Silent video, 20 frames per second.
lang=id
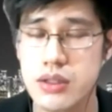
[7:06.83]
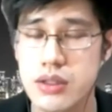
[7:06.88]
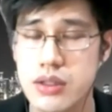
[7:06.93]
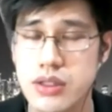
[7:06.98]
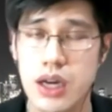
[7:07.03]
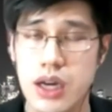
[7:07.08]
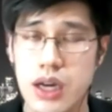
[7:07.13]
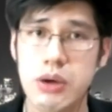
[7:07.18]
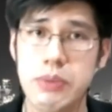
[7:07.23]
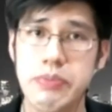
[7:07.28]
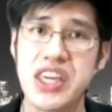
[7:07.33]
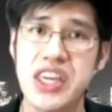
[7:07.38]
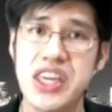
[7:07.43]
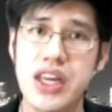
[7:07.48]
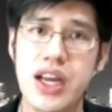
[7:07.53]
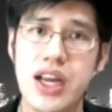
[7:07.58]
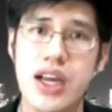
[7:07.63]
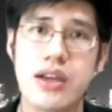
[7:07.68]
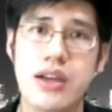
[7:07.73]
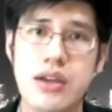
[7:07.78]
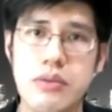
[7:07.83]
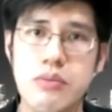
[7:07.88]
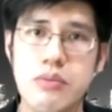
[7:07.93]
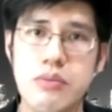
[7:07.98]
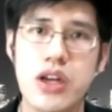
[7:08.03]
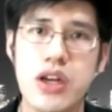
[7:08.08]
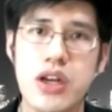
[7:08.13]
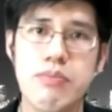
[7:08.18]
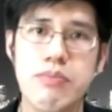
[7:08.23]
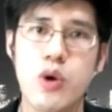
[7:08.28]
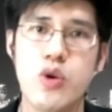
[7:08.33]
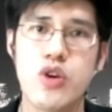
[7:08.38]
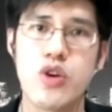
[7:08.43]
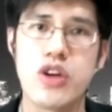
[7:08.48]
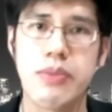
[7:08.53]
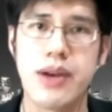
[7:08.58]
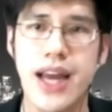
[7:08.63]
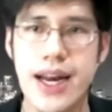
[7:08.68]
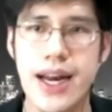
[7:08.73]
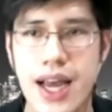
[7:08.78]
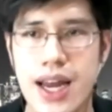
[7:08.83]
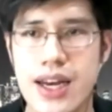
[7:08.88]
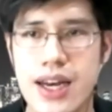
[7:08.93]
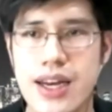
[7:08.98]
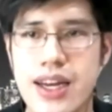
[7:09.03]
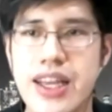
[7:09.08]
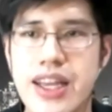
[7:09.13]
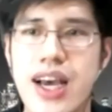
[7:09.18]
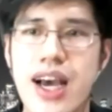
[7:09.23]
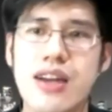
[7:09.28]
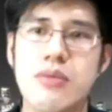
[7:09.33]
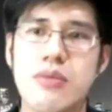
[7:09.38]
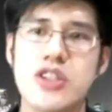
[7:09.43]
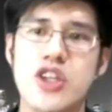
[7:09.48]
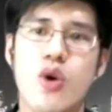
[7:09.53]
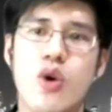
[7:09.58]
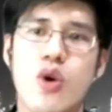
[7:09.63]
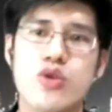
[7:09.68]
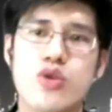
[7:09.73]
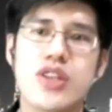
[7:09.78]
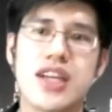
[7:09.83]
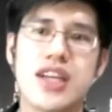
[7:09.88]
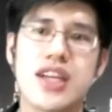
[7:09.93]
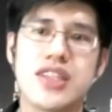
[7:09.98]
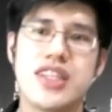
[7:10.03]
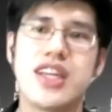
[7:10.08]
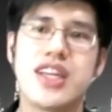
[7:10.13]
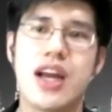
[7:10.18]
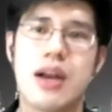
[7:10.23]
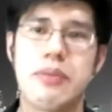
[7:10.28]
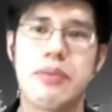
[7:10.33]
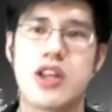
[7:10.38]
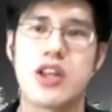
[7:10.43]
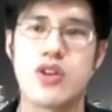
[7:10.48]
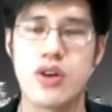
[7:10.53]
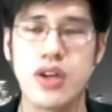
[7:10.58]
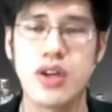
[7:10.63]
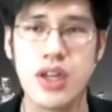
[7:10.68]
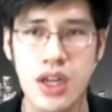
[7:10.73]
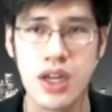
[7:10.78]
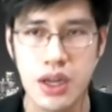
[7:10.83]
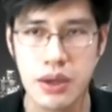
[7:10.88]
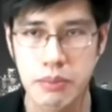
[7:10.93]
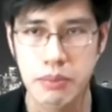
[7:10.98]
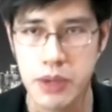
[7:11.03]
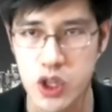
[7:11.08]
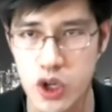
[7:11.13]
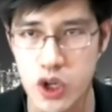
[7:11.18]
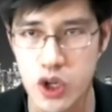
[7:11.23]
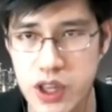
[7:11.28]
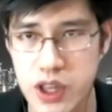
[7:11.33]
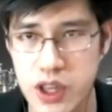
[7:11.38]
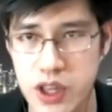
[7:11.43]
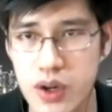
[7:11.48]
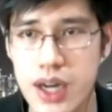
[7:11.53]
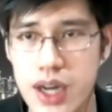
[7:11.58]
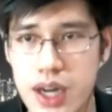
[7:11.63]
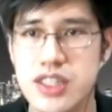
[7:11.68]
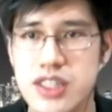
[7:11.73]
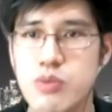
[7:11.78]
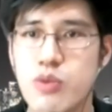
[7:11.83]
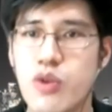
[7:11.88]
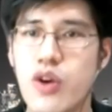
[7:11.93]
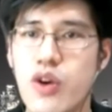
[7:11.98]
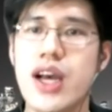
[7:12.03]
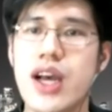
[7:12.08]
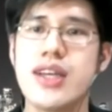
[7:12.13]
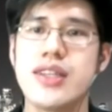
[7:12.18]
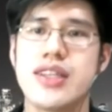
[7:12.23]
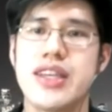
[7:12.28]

cara berpikir yang mungkin perlu dibenarkan ya Anda bisa konsultasi dengan mentor mentor-mentor Anda semua.